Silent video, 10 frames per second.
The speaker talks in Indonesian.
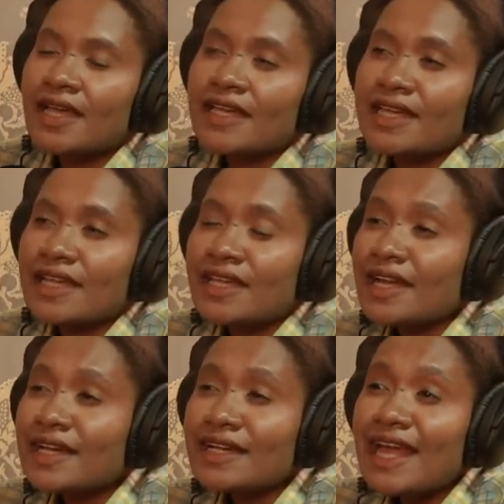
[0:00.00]

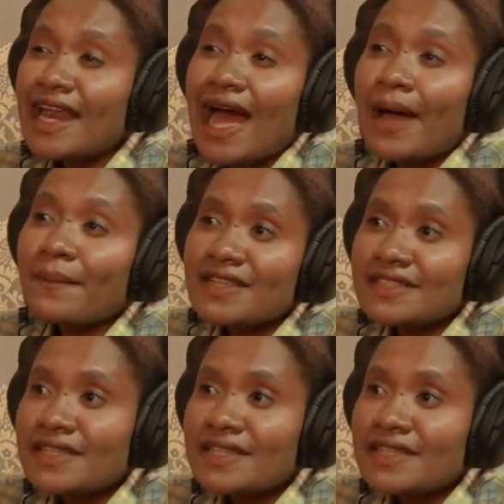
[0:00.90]
kira-kira kendala apa sih